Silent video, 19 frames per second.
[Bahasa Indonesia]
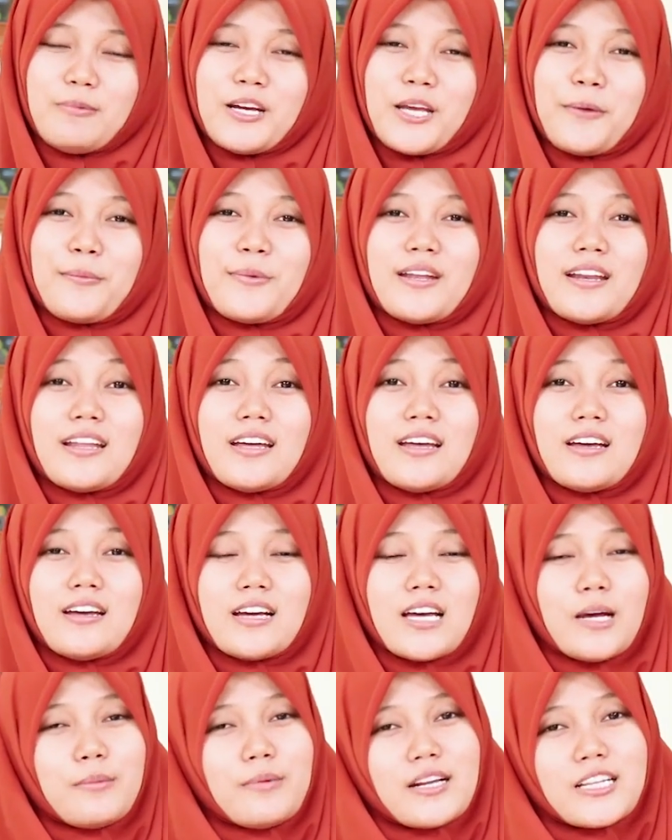
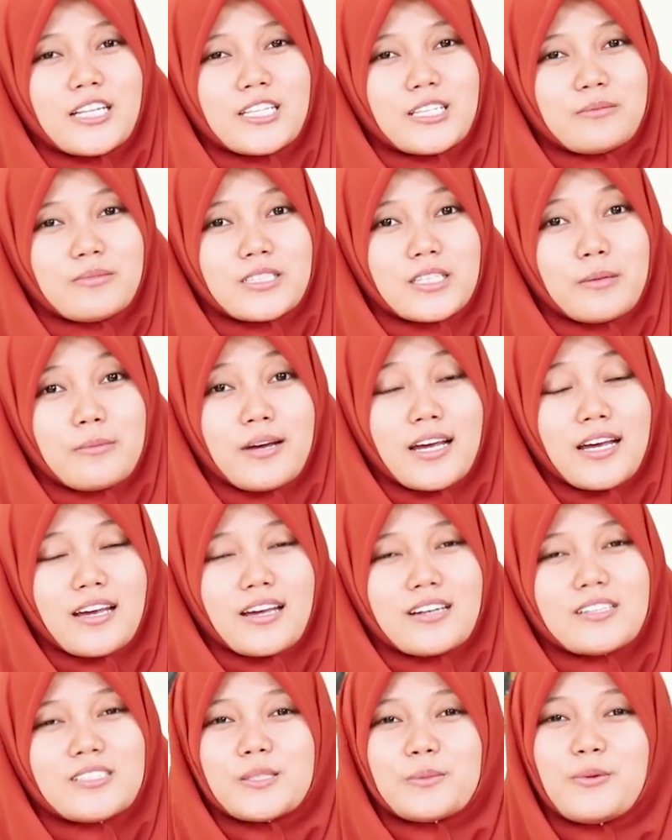Bagaimana kabarnya
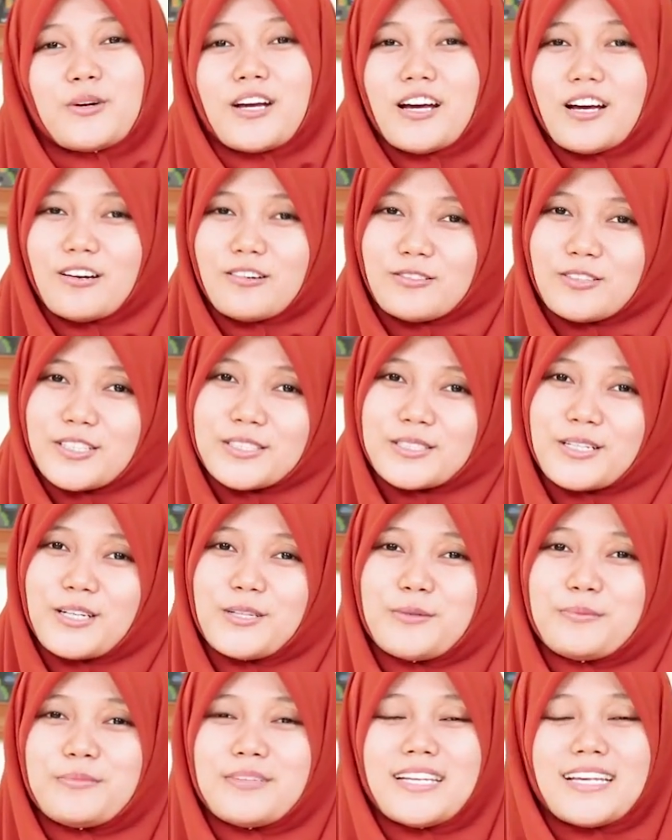teman-teman? Semoga Allah
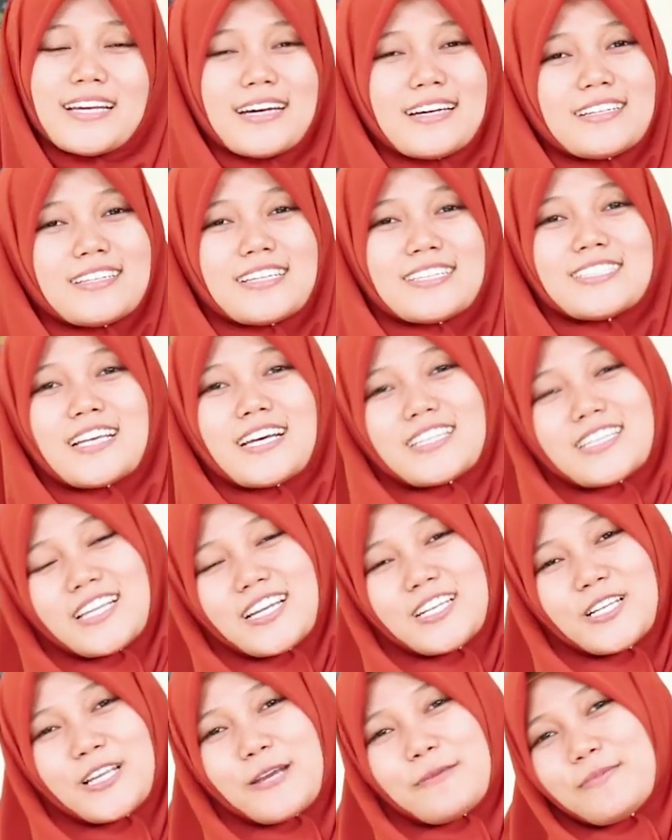selalu memberikan
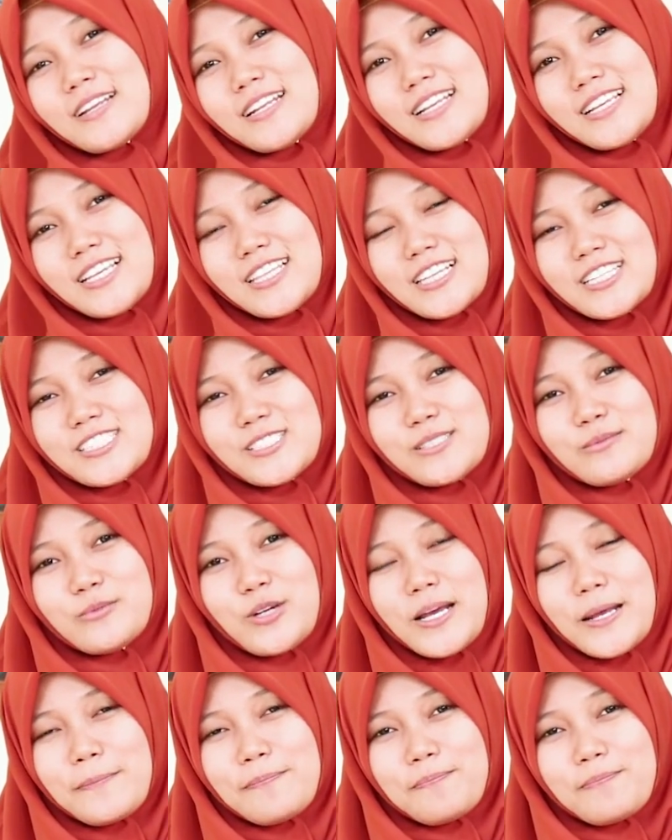kesehatan kepada kita
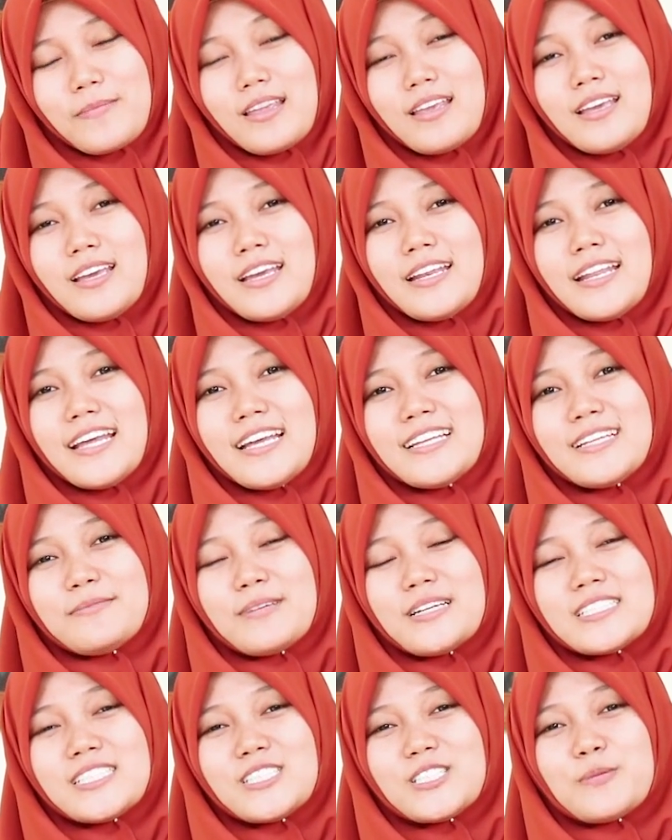semua. Nah,
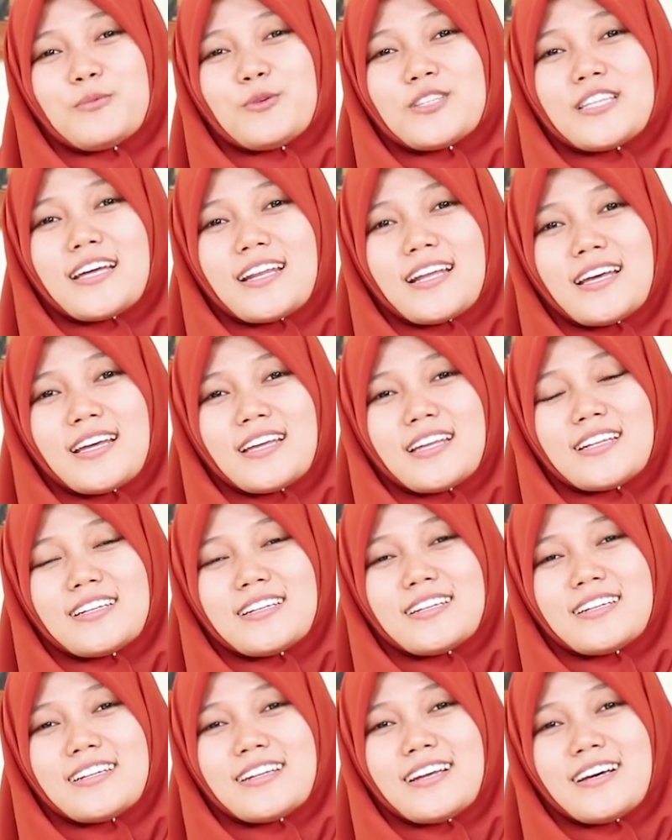masih
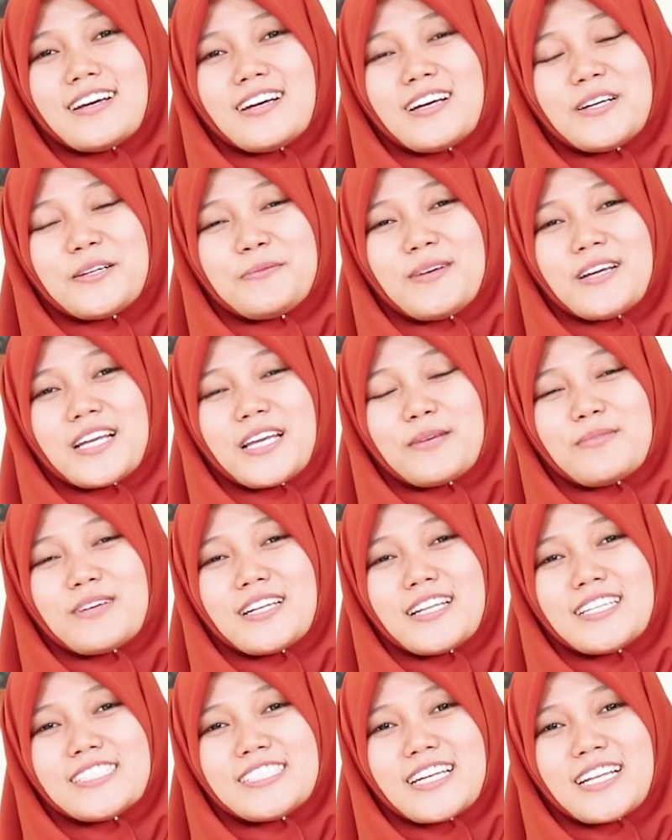seputaran uh,
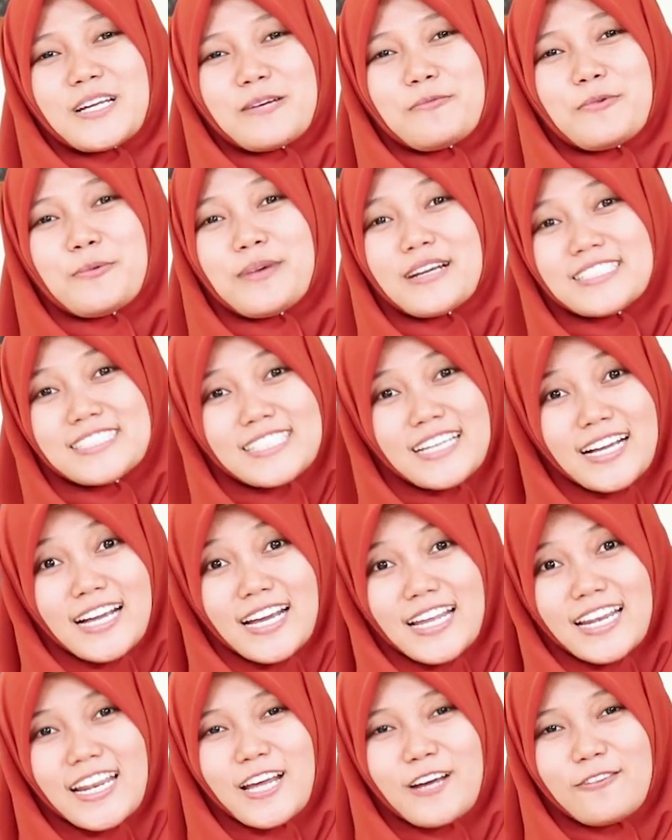bagaimana cara
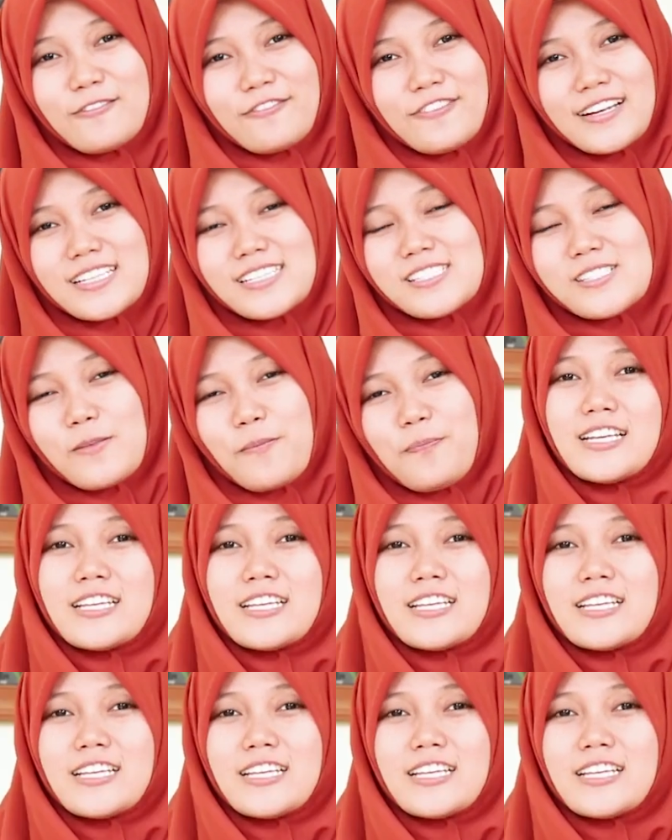memanjangkan nafas,